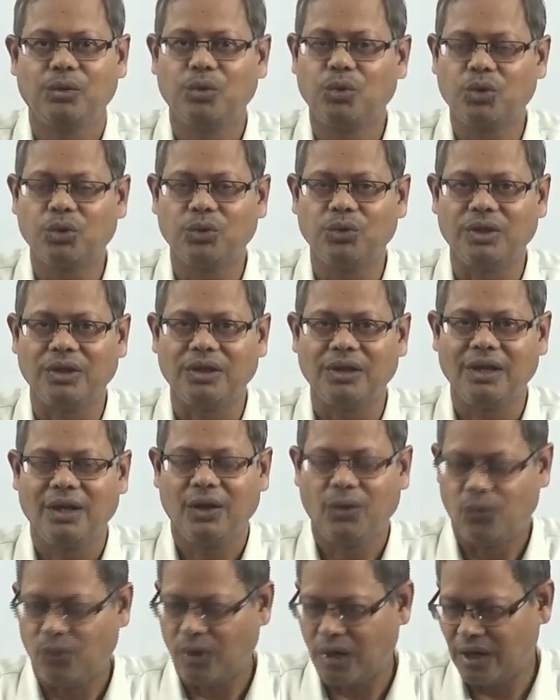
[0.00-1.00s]
ఉంటుంది
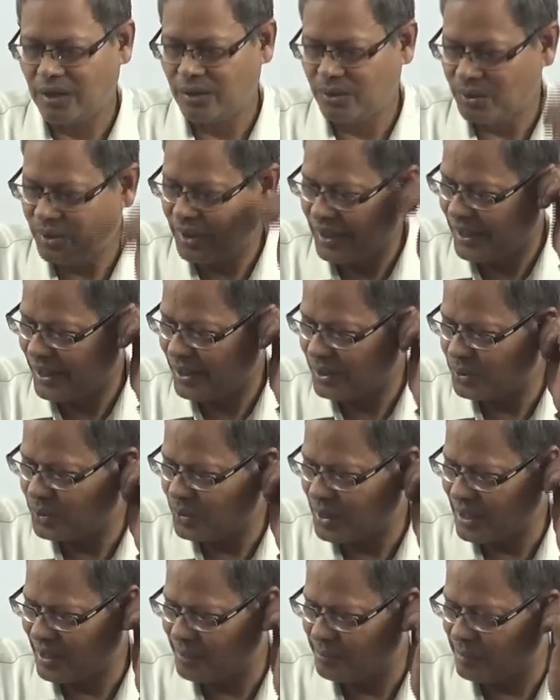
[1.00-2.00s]
వాళ్ళు లేరు
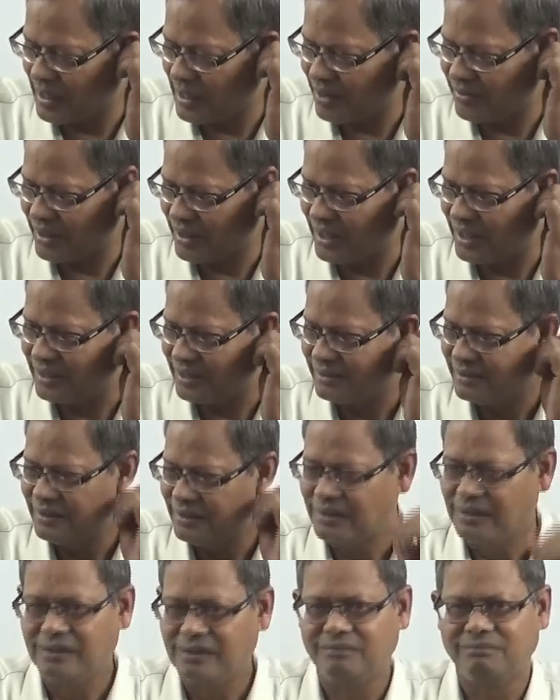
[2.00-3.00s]
అన్న భావన
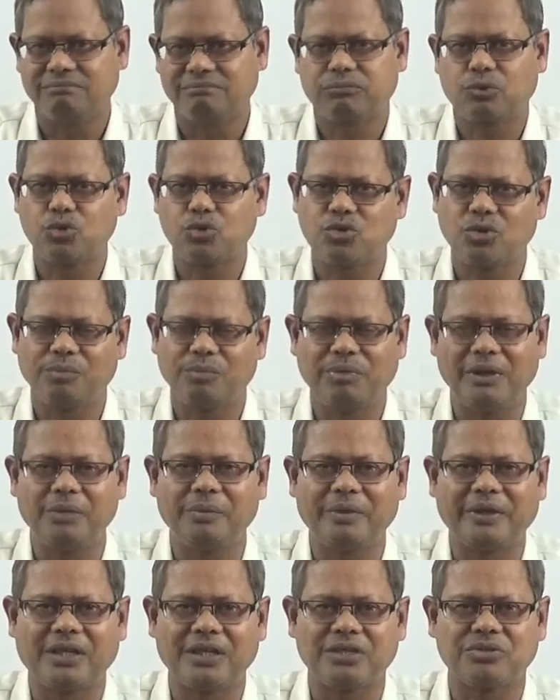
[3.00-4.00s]
కొంచెం ఇబ్బంది
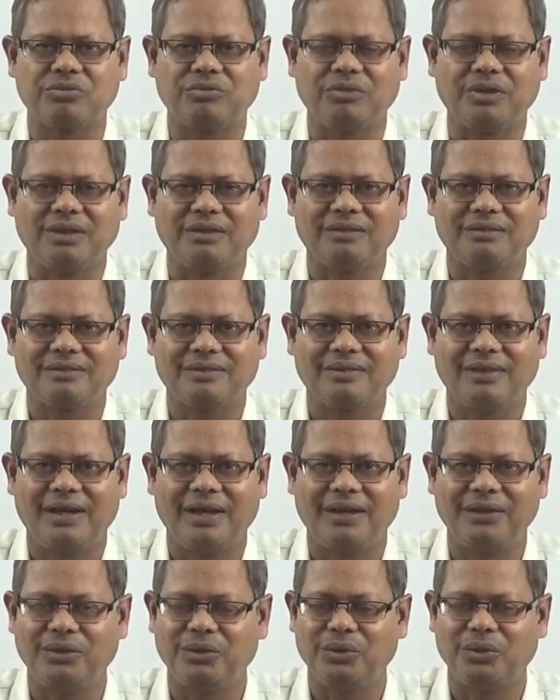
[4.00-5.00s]
పెట్టేస్తుంది
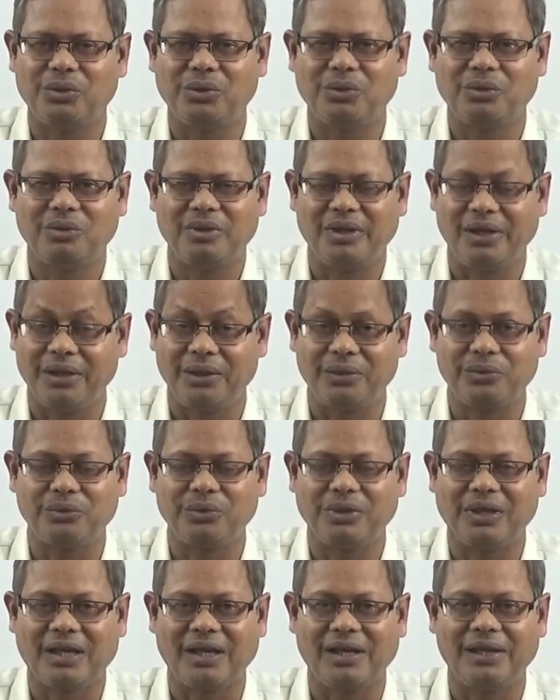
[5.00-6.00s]
అయ్యో లేరు
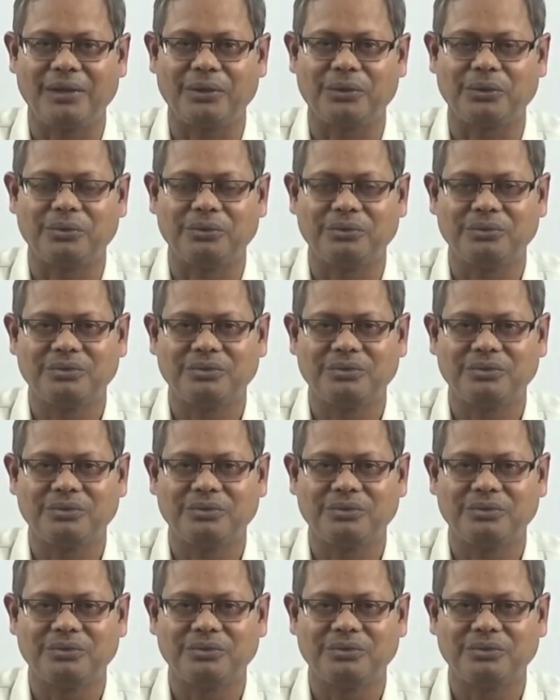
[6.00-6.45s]
ఇక లేరు